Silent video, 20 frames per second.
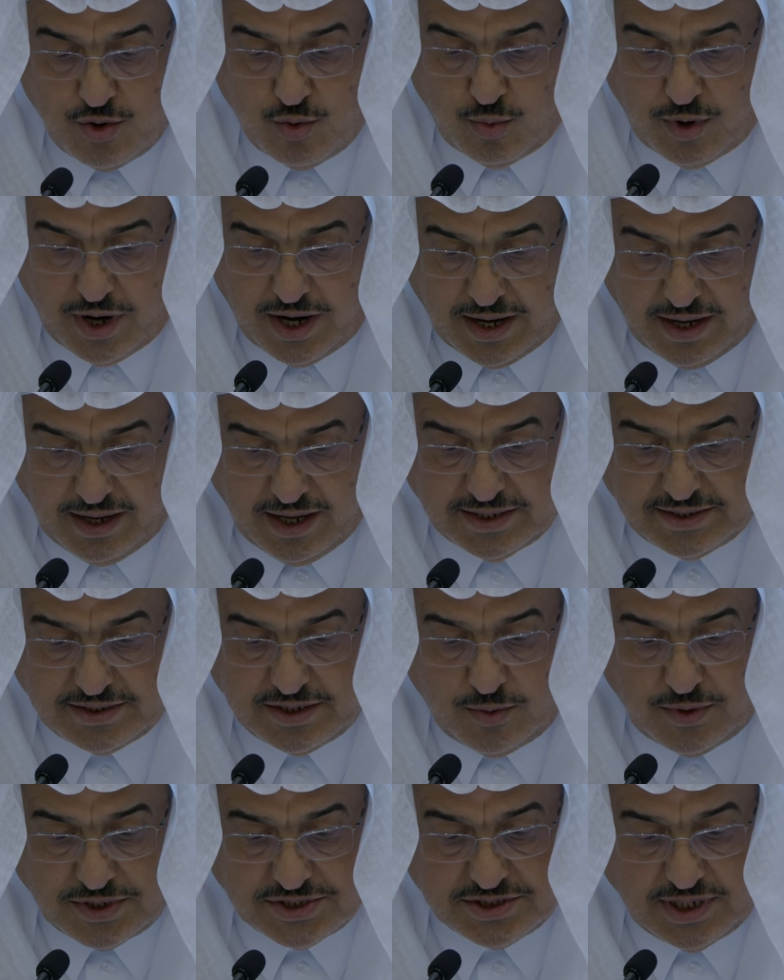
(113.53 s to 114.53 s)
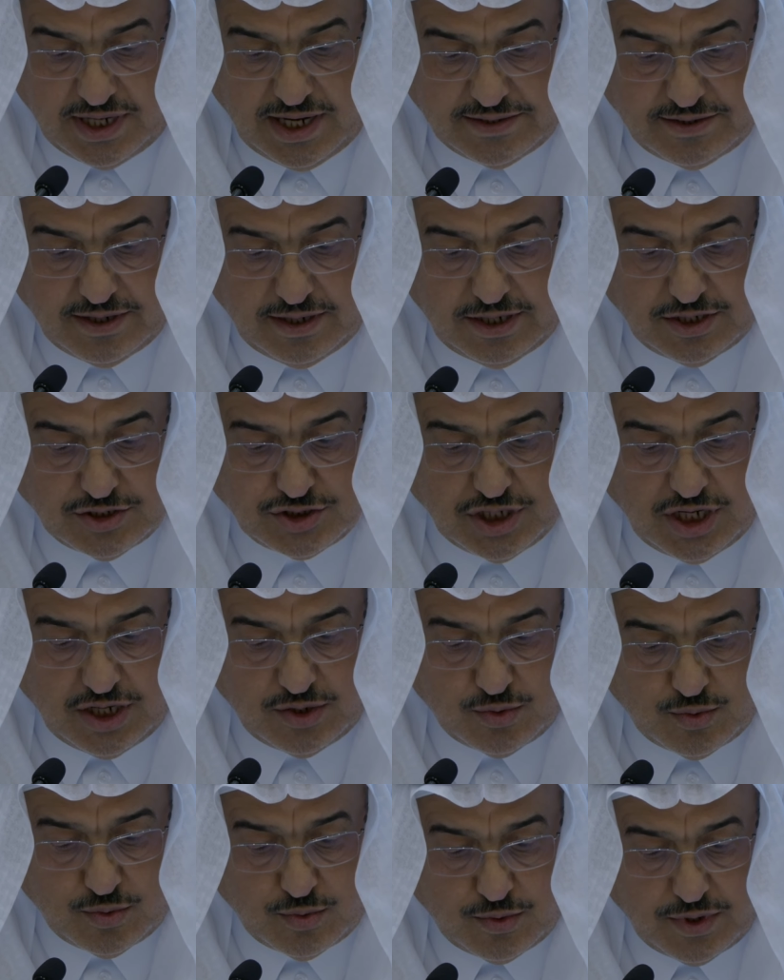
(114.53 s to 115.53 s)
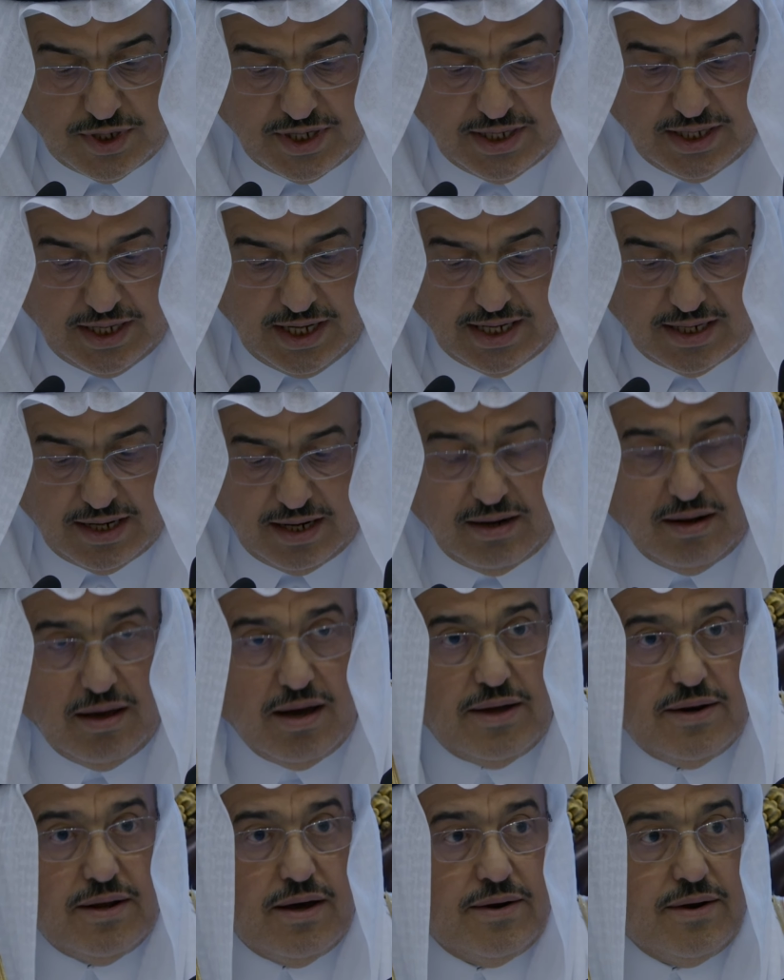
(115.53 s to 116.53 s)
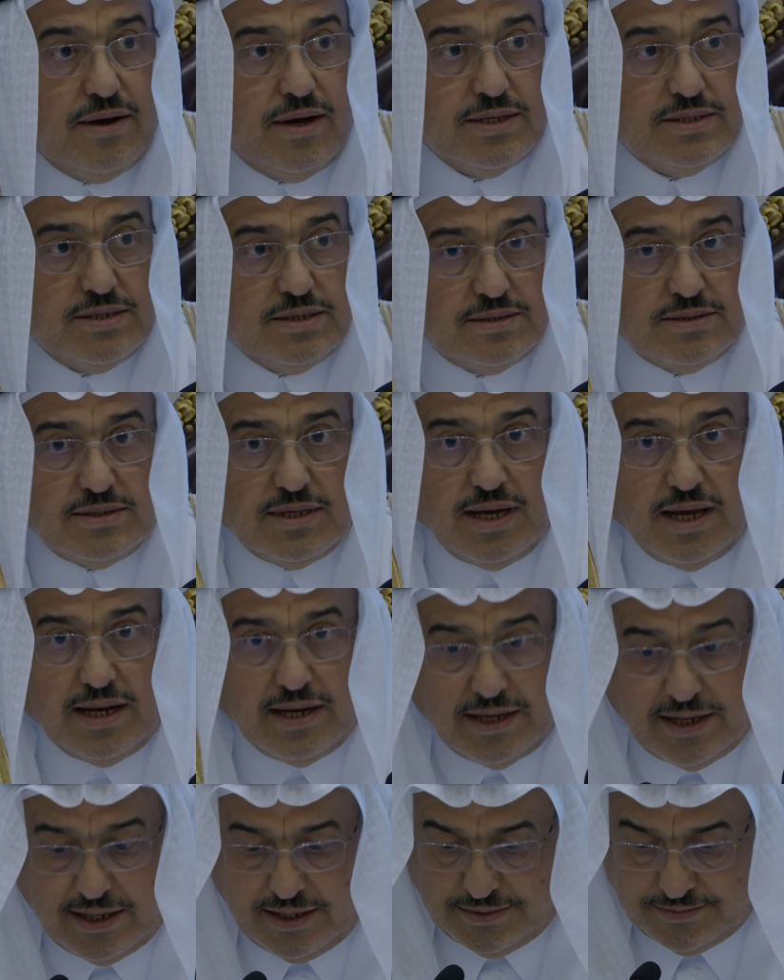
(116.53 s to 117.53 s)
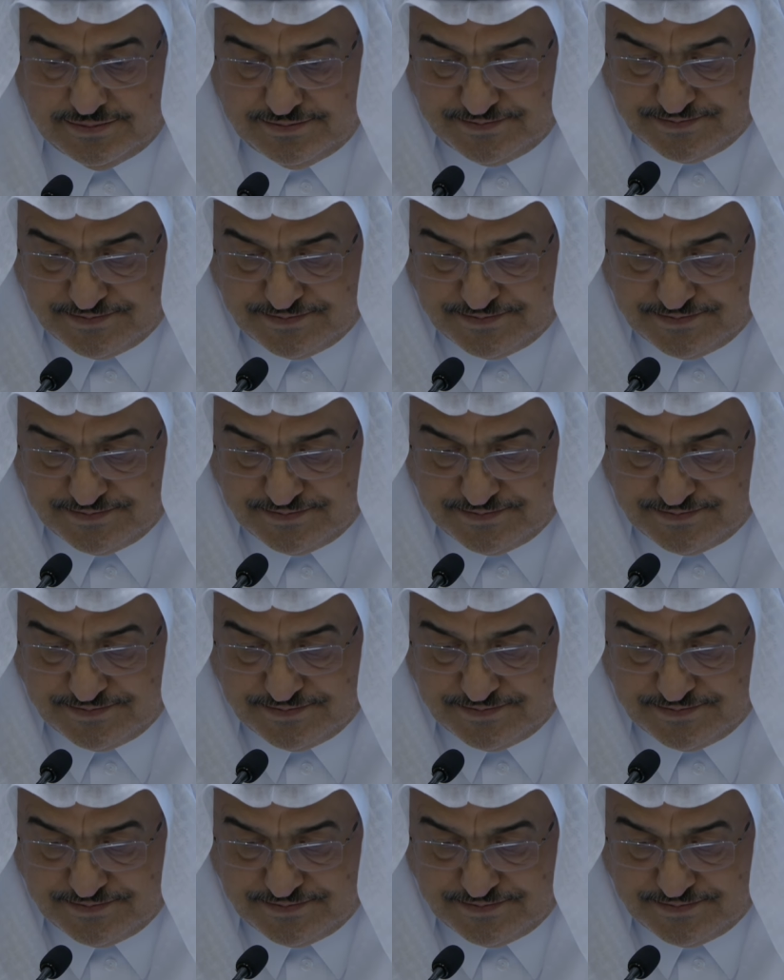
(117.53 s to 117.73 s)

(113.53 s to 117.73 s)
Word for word: وقد توصلت اللجان إلى القرارات التالية